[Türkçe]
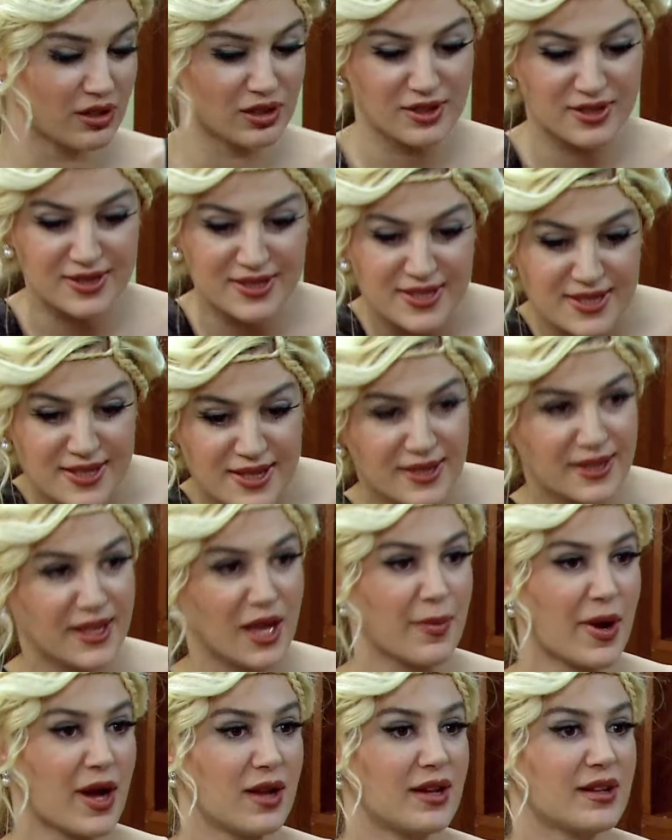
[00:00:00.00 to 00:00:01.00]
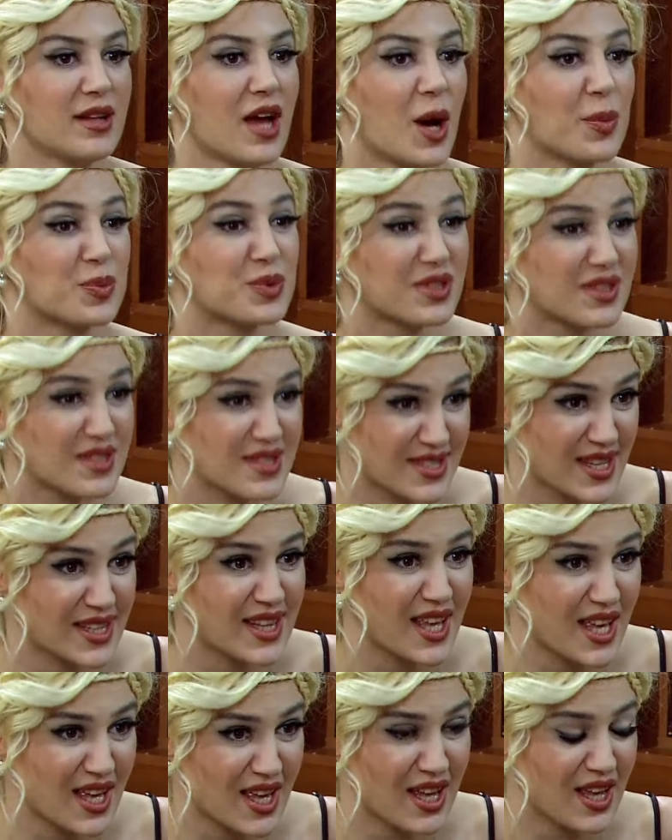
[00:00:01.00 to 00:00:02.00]
e, siz dedi Kemal'le ne yaptınız
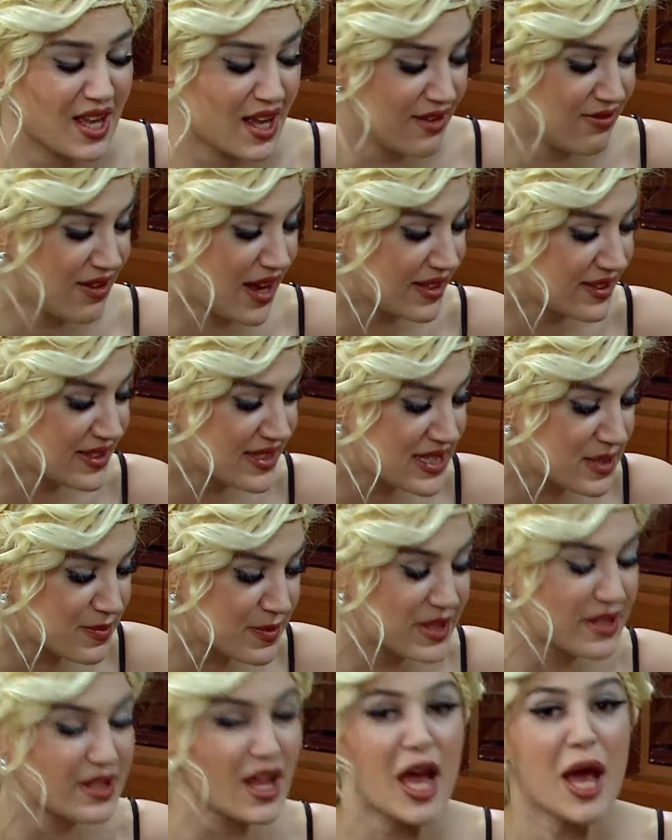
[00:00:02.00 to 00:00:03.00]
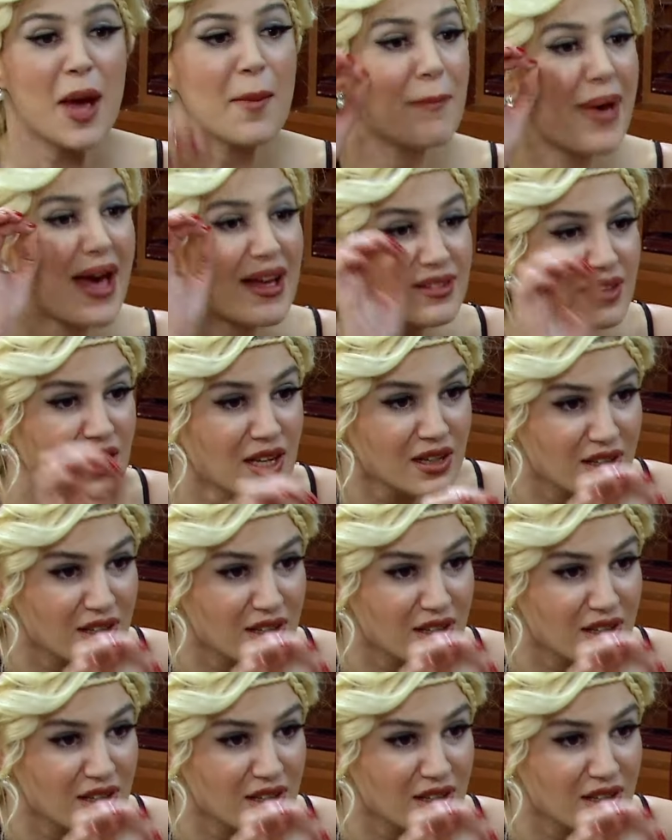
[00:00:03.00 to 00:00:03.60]
dedi. E, evlendiniz mi dedi. Ben